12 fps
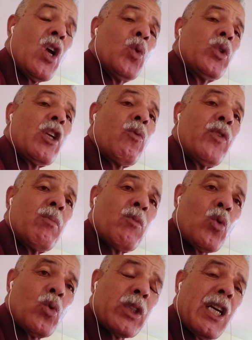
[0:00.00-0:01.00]
وداروا فيهم
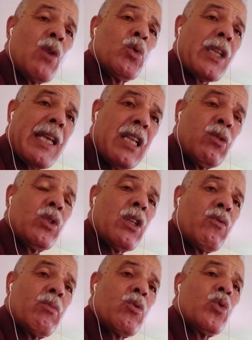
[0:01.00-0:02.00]
كوطه وتقاعدوا
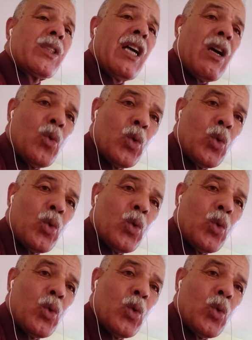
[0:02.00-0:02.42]
وداروا فيهم كوطه